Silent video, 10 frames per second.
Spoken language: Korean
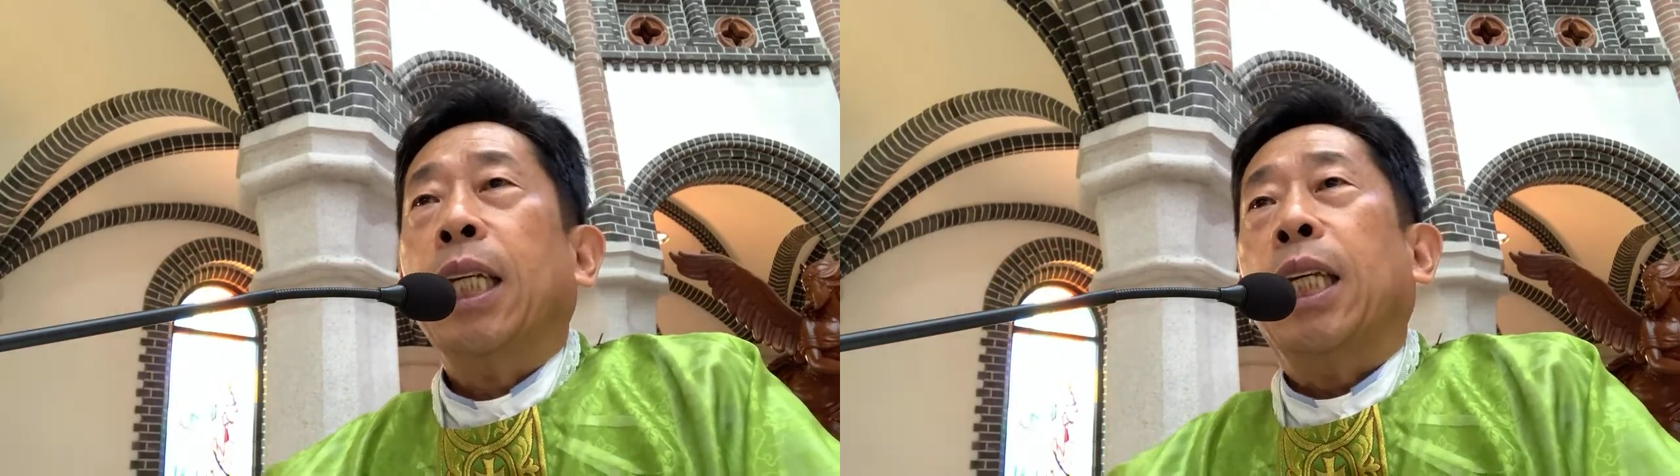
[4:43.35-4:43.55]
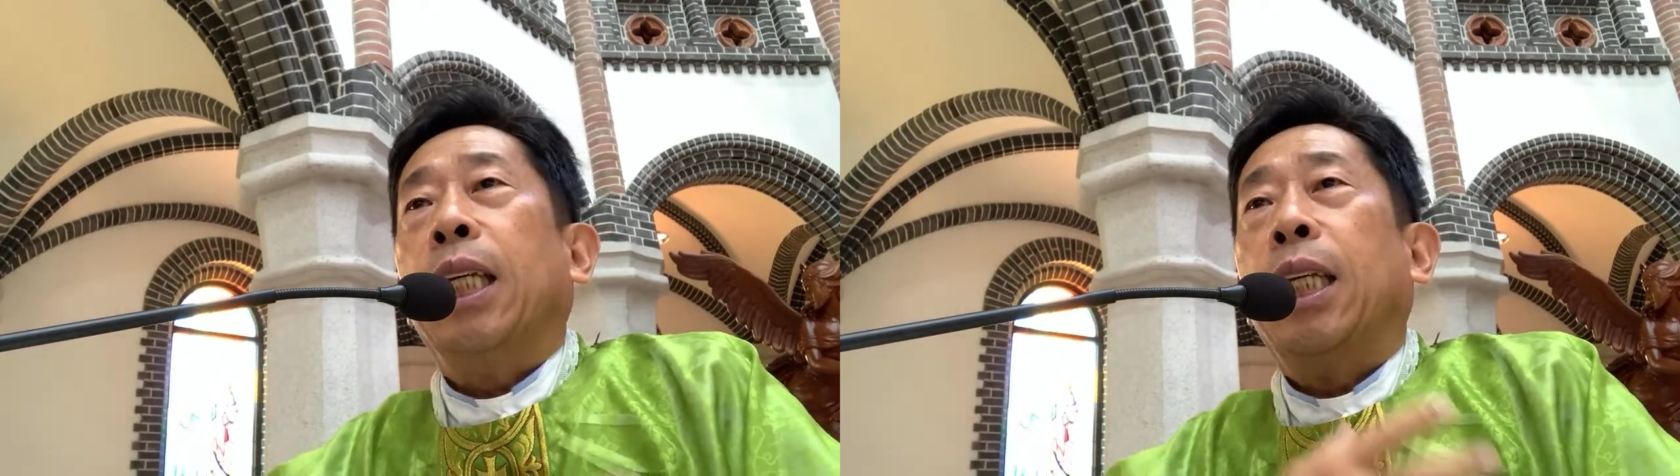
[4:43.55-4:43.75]

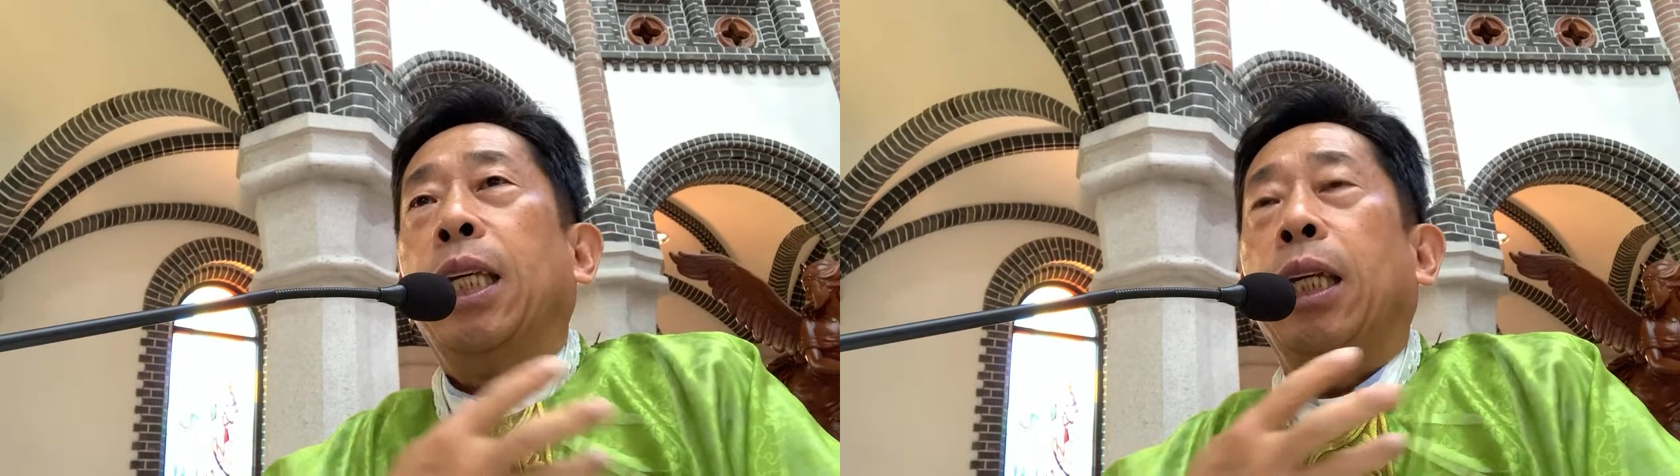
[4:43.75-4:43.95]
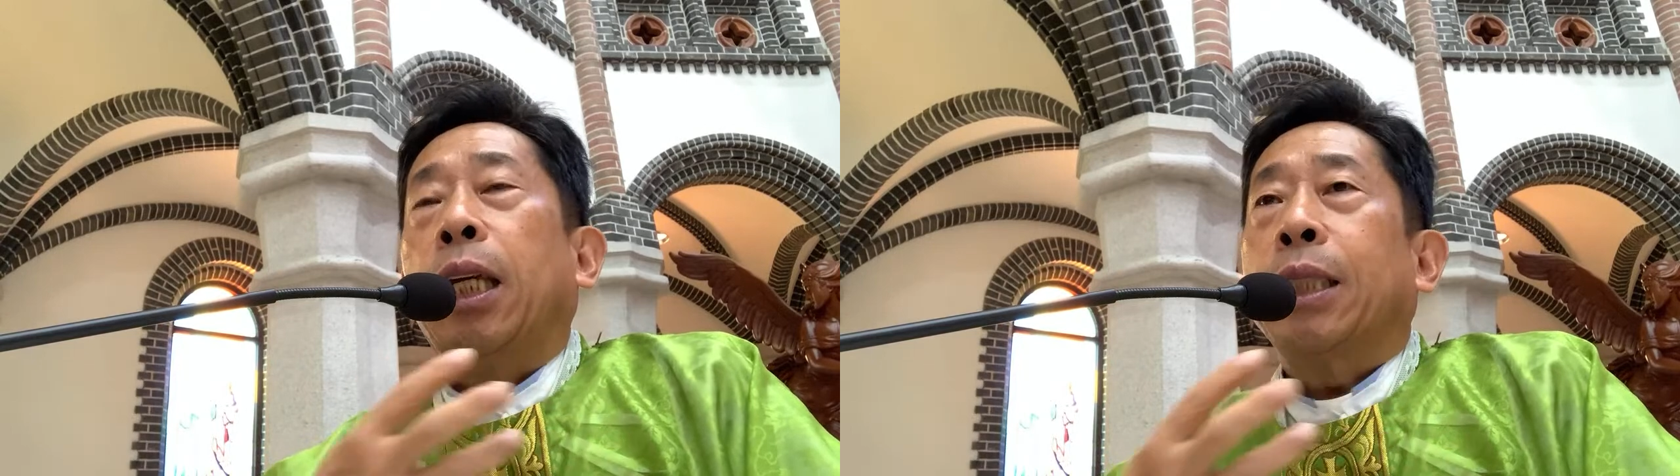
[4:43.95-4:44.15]

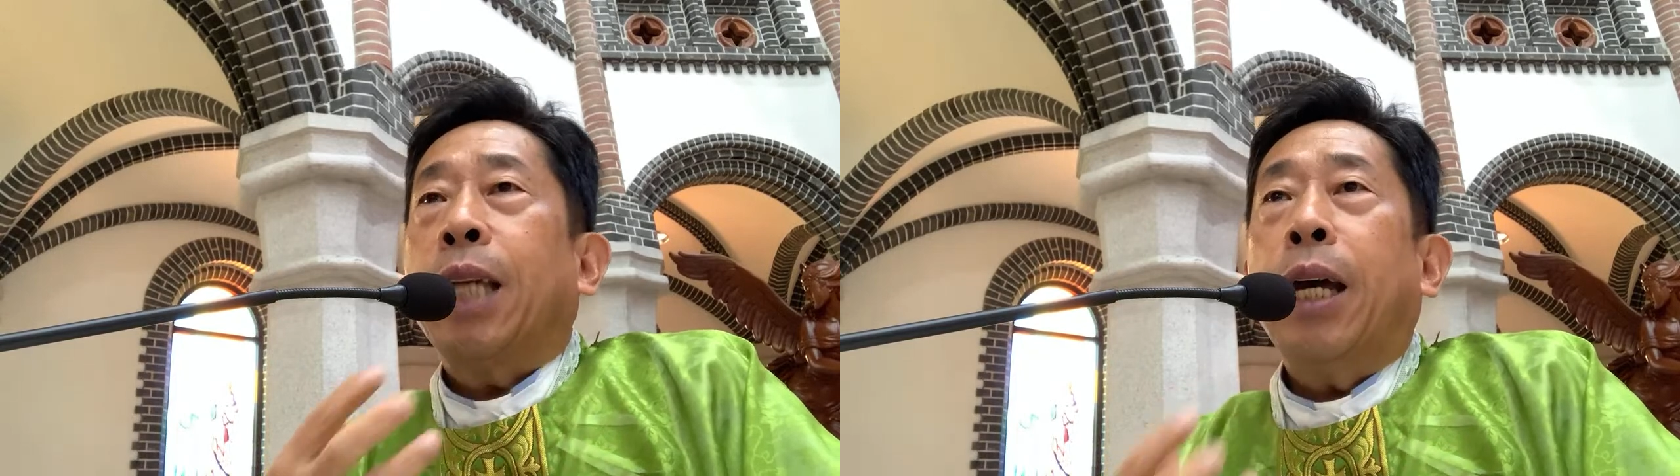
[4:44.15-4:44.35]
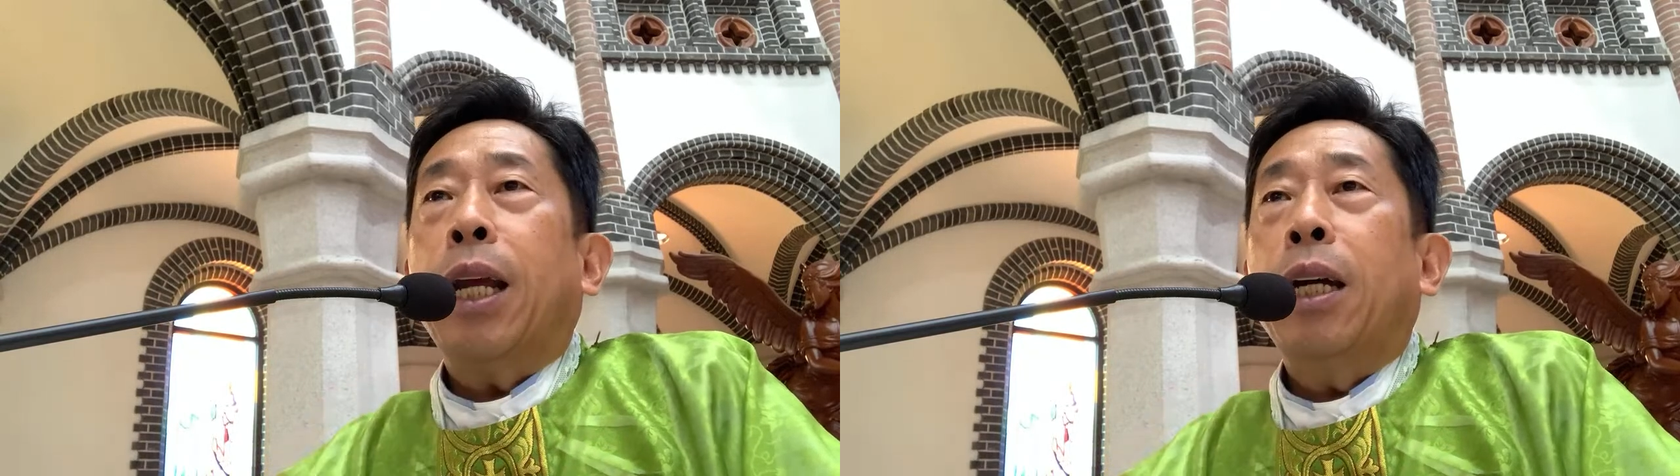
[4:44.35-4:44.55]
이
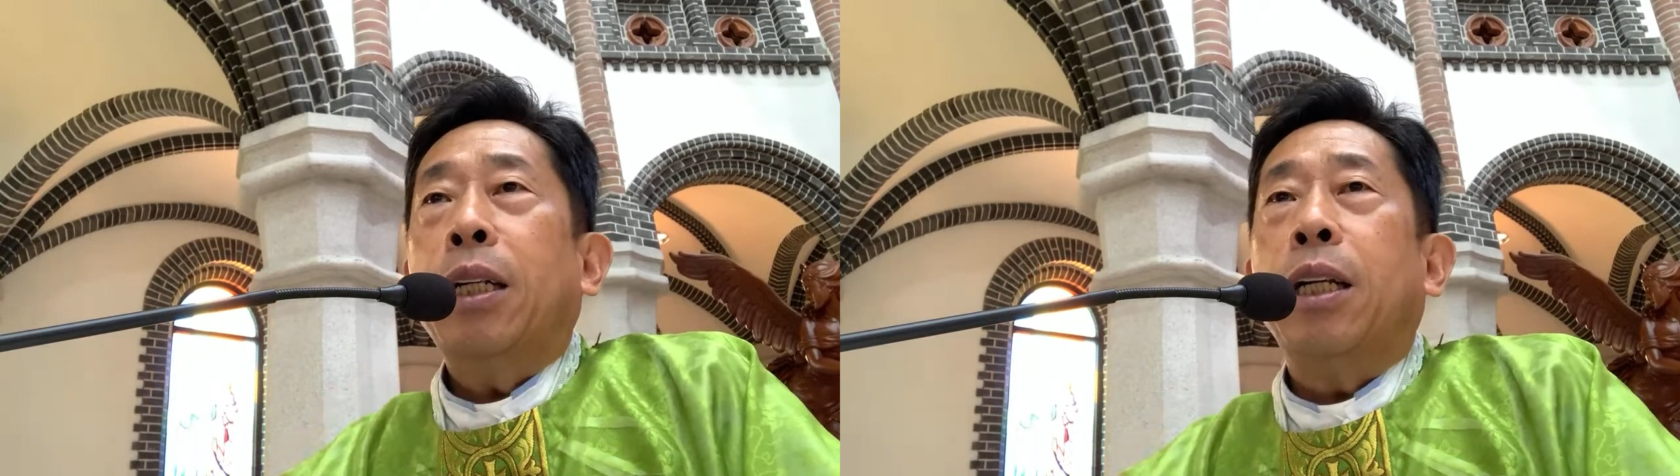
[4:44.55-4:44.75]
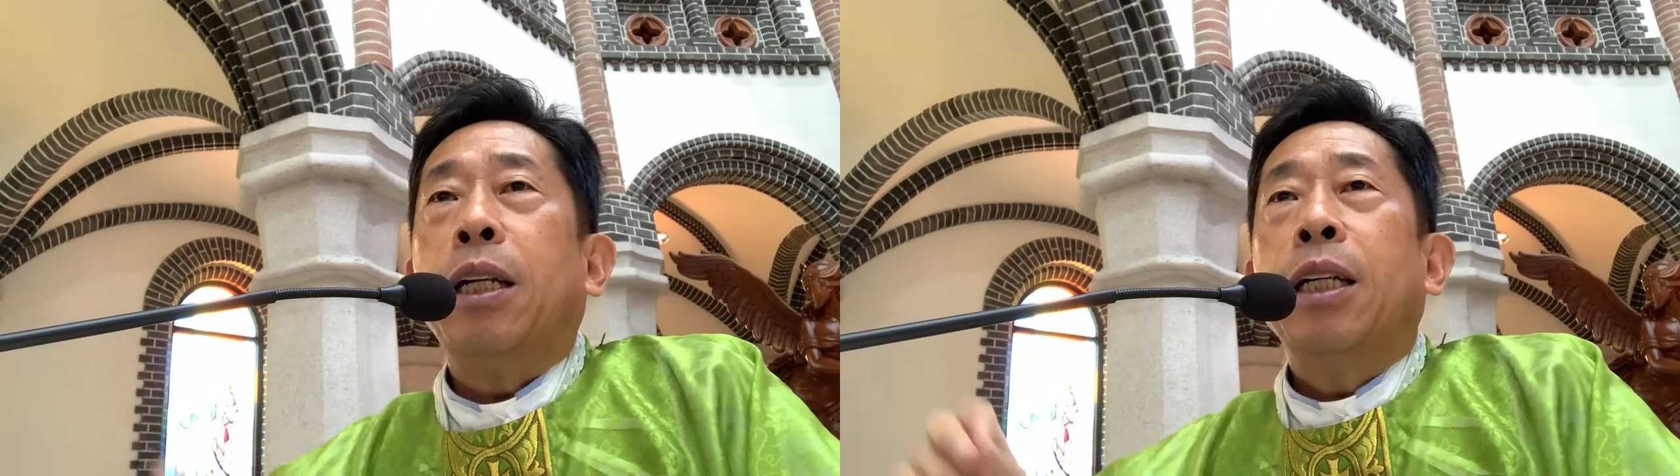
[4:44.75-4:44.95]

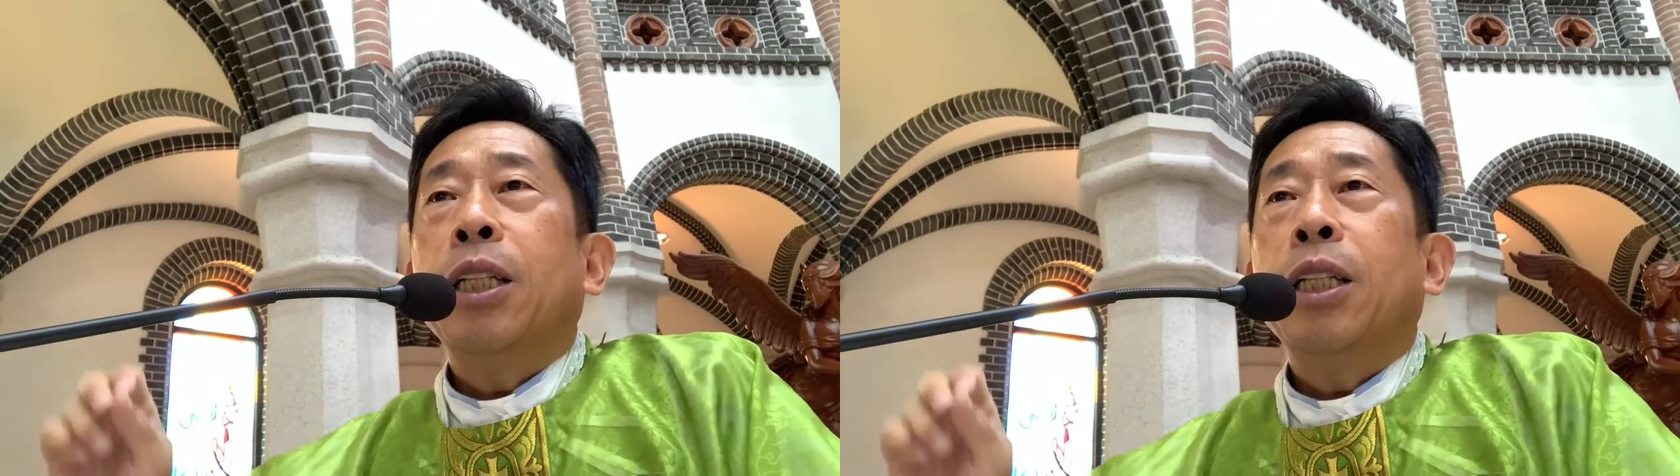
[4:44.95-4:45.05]
사랑을